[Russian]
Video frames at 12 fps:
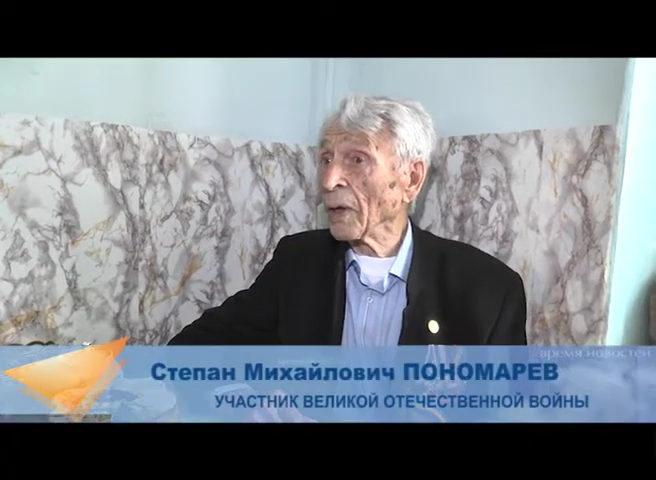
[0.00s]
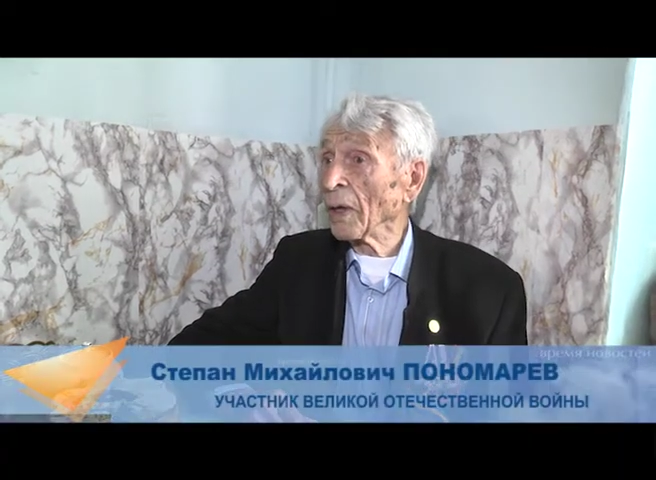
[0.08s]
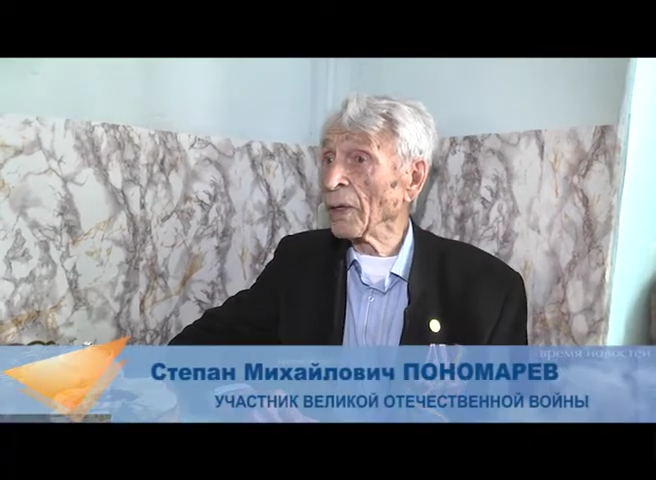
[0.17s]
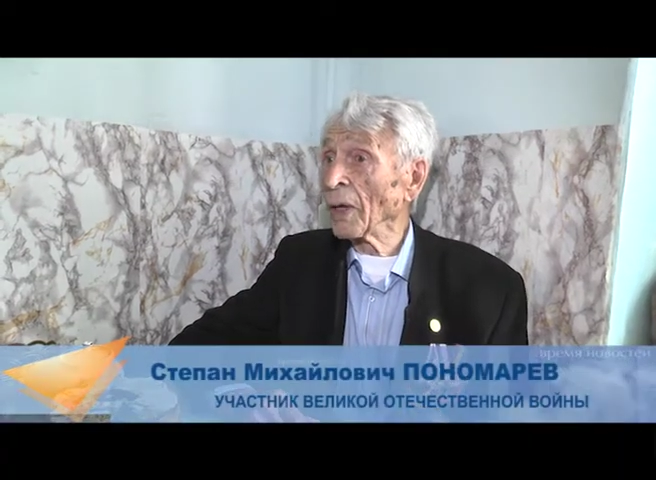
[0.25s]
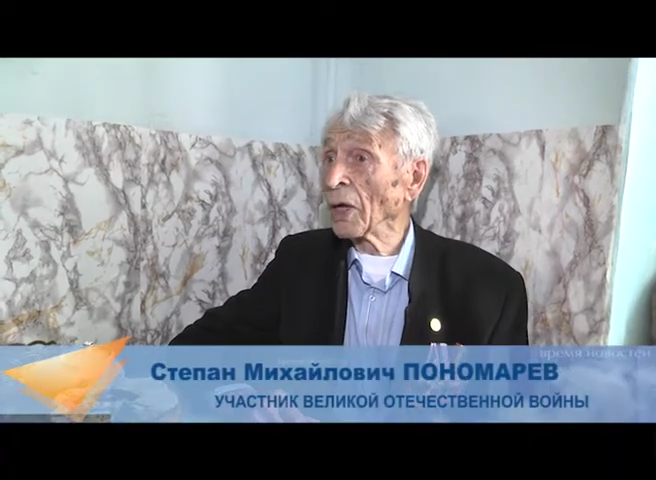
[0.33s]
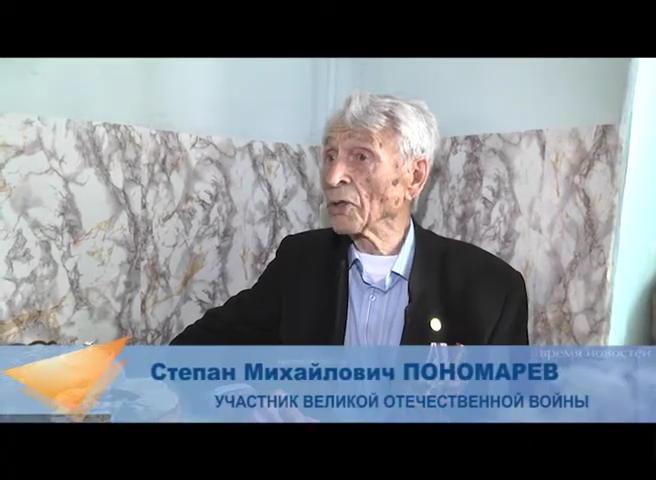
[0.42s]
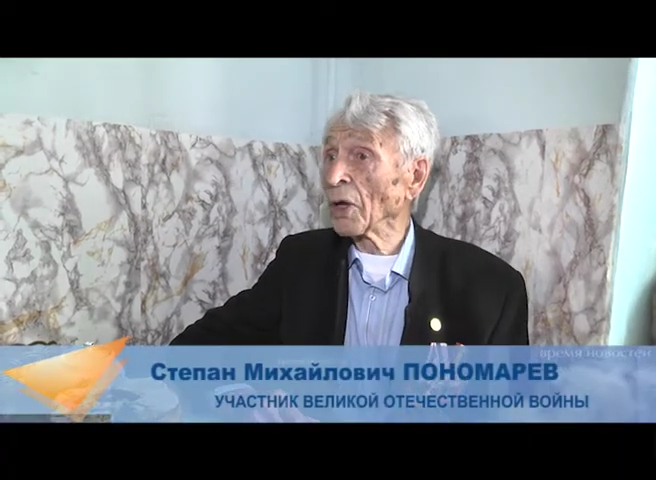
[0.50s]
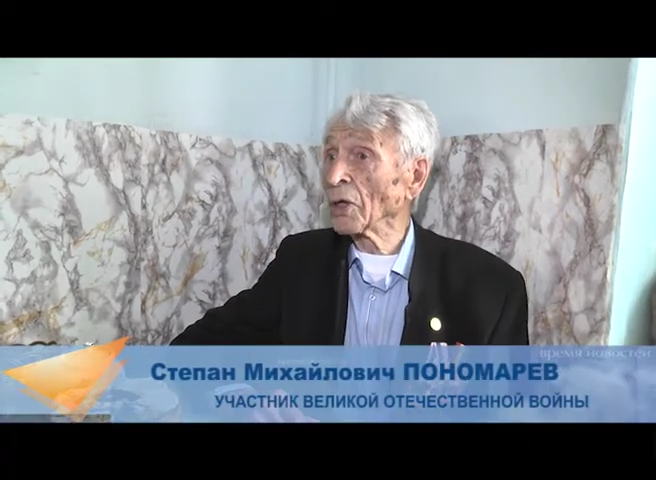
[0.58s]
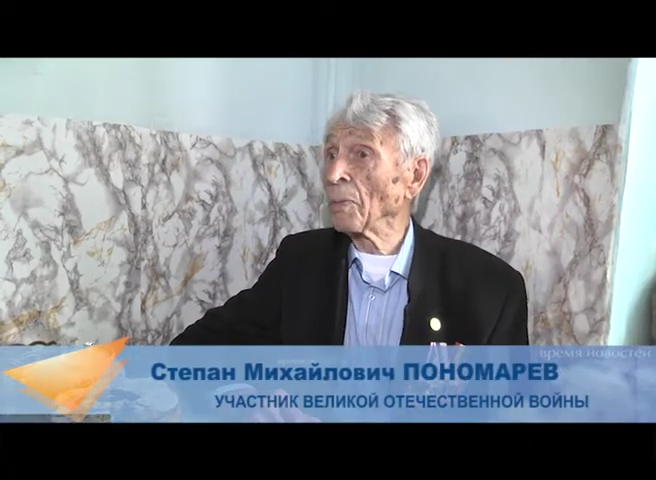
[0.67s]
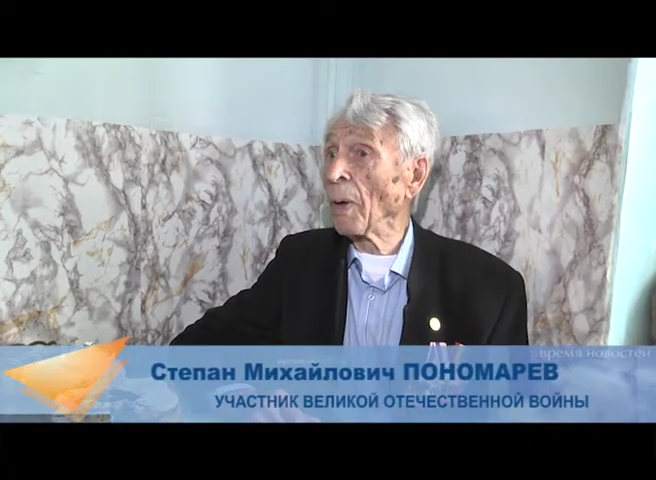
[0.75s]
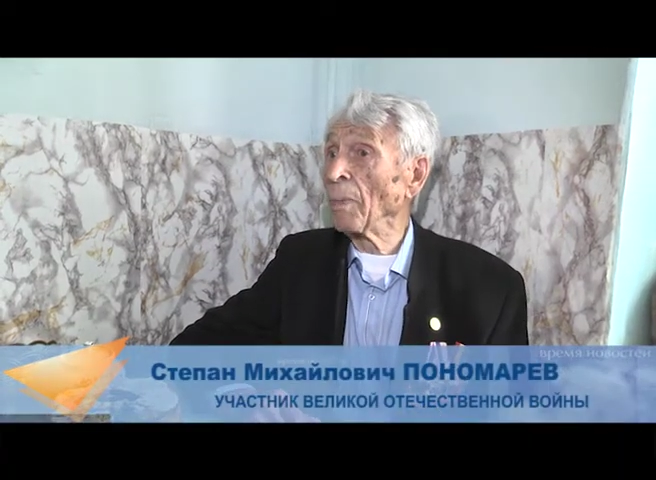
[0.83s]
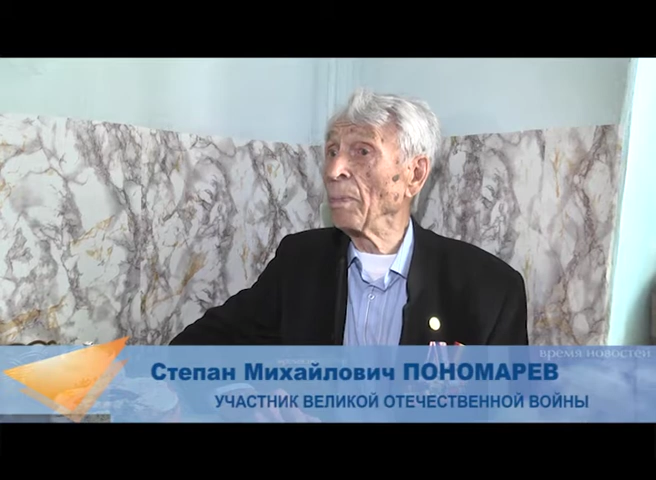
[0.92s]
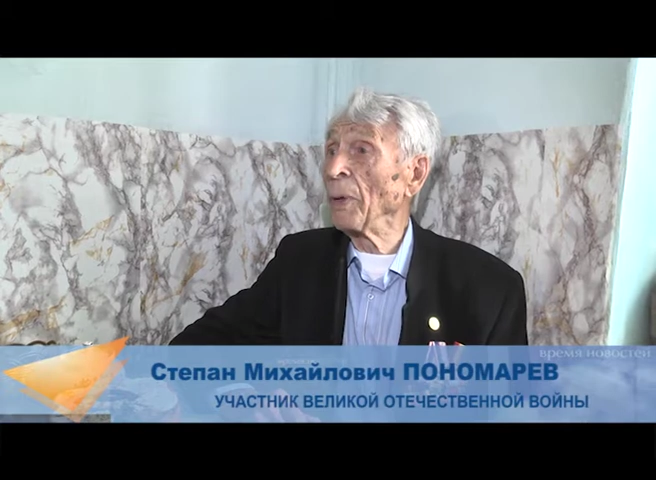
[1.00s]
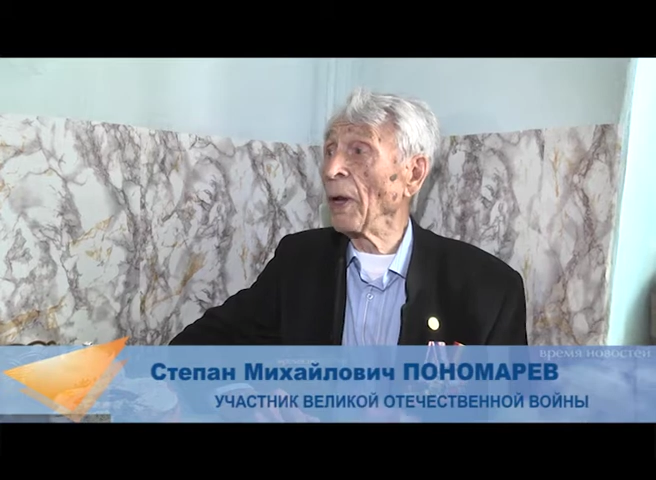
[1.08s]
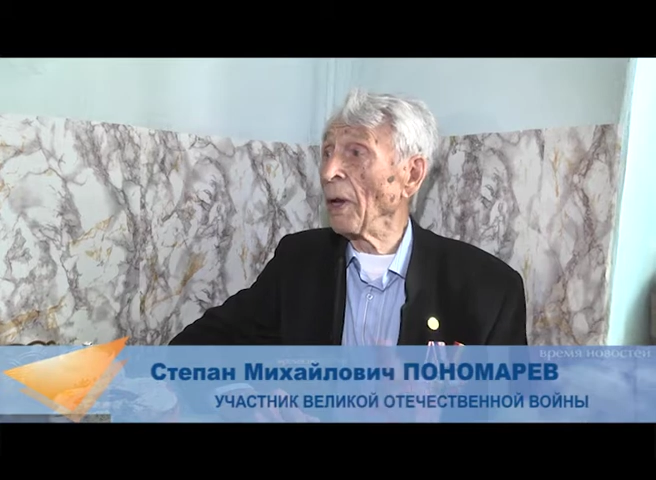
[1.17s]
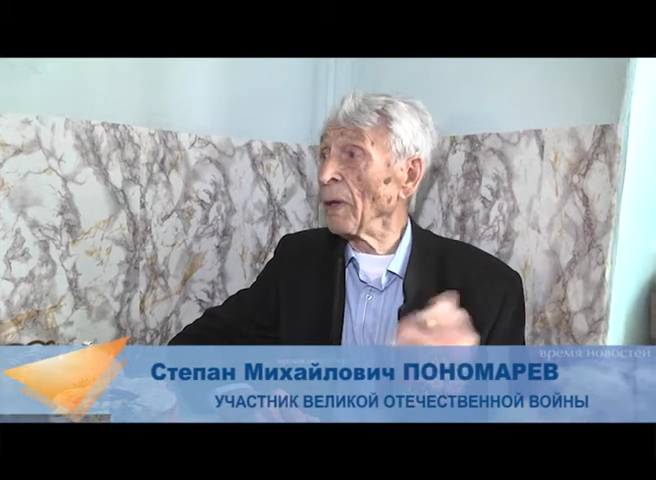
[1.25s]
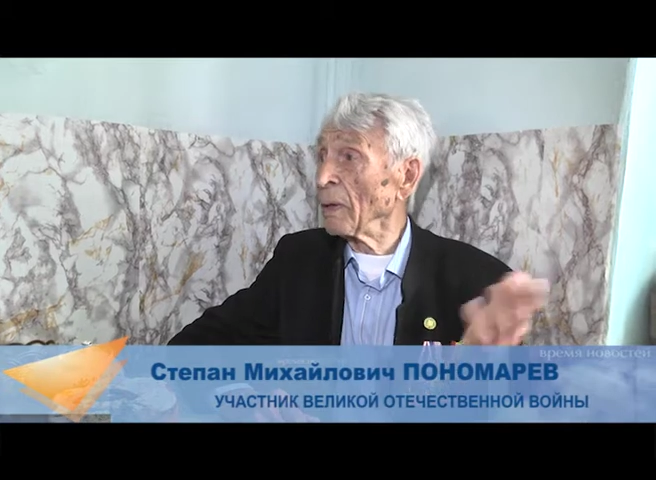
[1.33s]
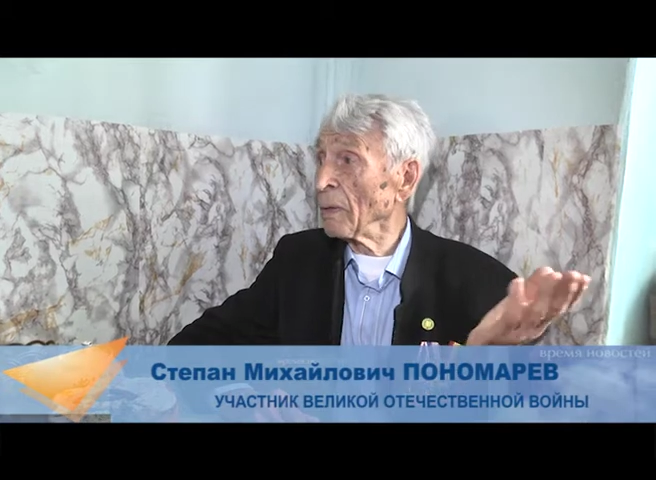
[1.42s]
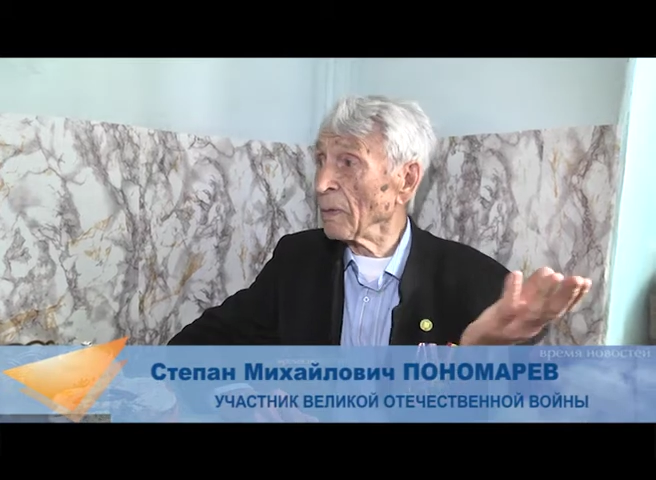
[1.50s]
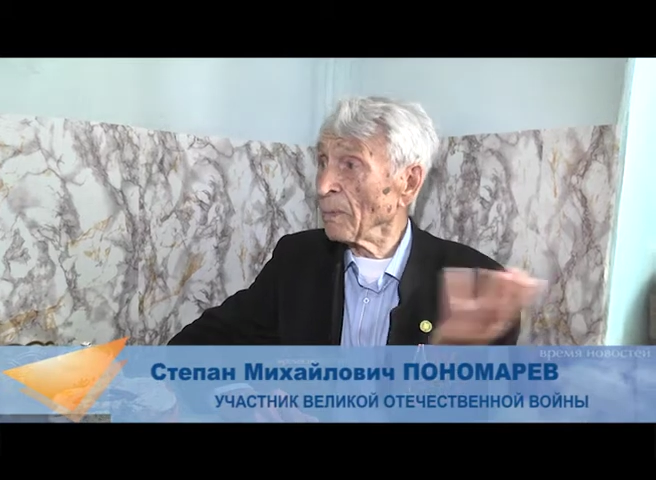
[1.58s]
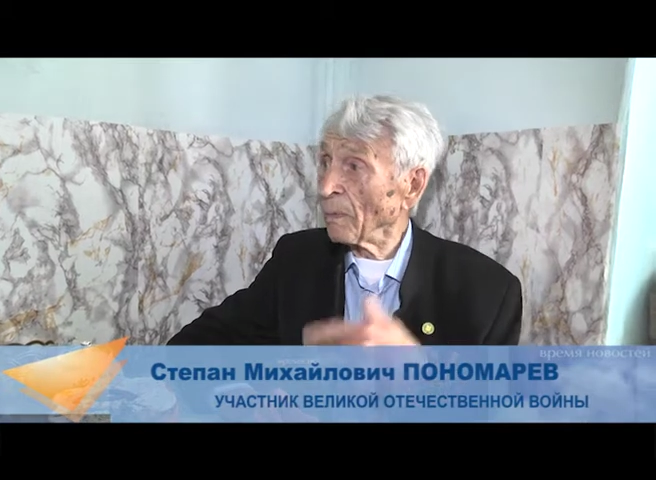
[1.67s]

нас разбомбили.